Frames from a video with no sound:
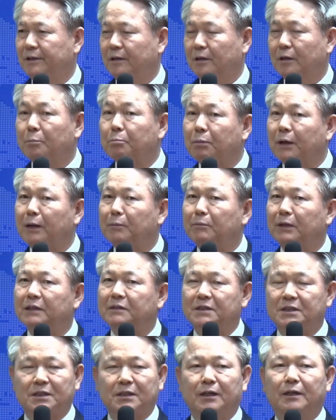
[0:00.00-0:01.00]
그 뱀의
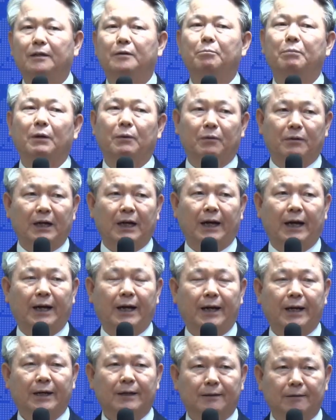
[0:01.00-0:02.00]
지혜를 배워라.
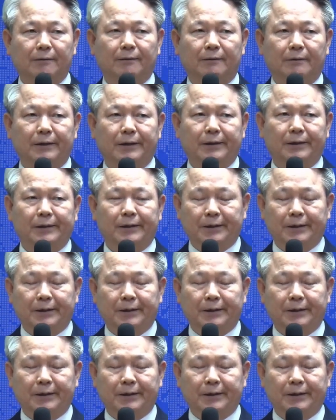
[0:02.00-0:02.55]
그런 거예요.